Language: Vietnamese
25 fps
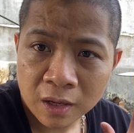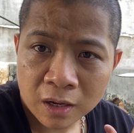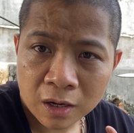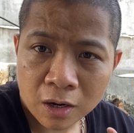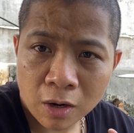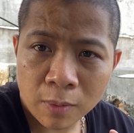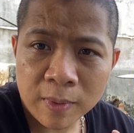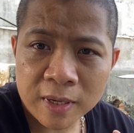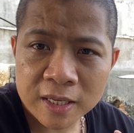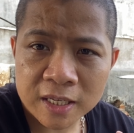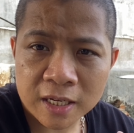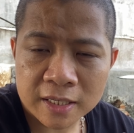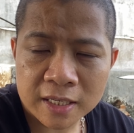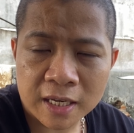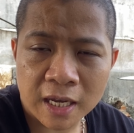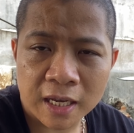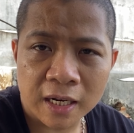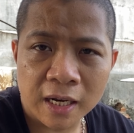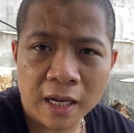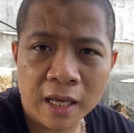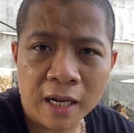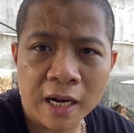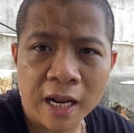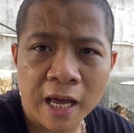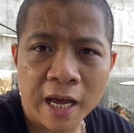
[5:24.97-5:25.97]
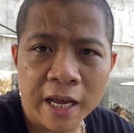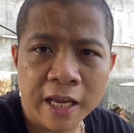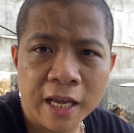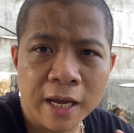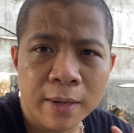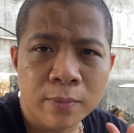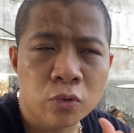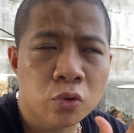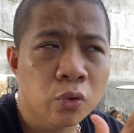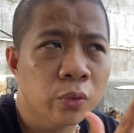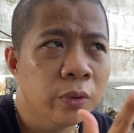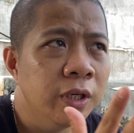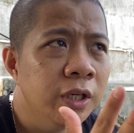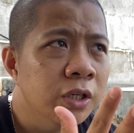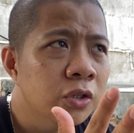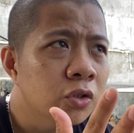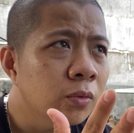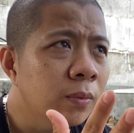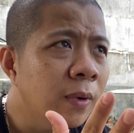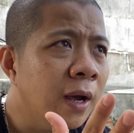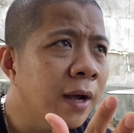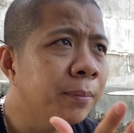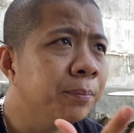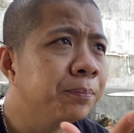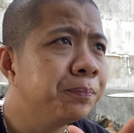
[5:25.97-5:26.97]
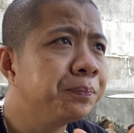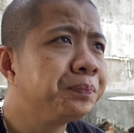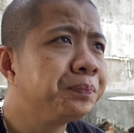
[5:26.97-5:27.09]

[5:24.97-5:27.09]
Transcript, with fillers: không bị sợ sệt lên là anh em chú ý giúp em